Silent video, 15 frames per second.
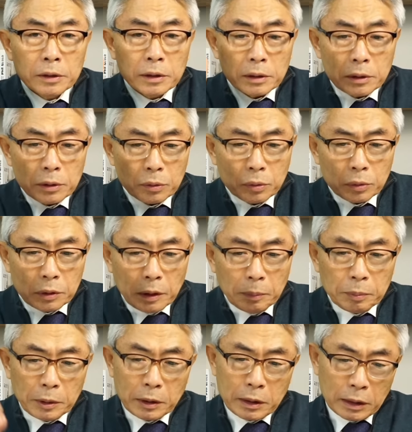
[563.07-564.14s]
역시
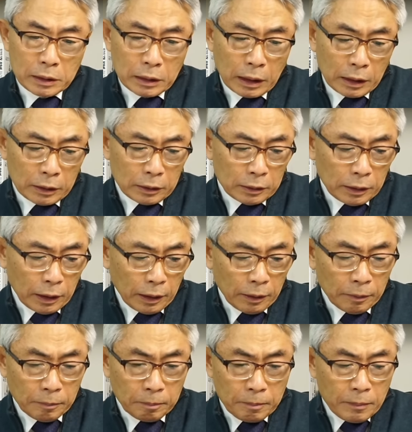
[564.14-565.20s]
국회법
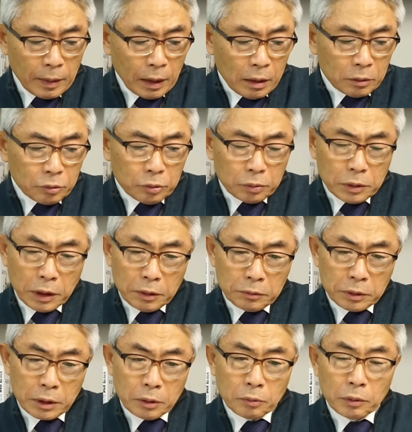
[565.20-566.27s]
개정안인데
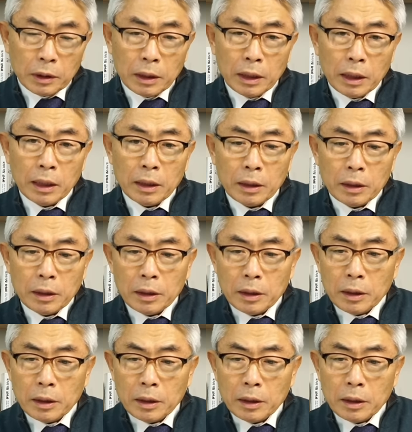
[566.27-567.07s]
국회의원들은 원래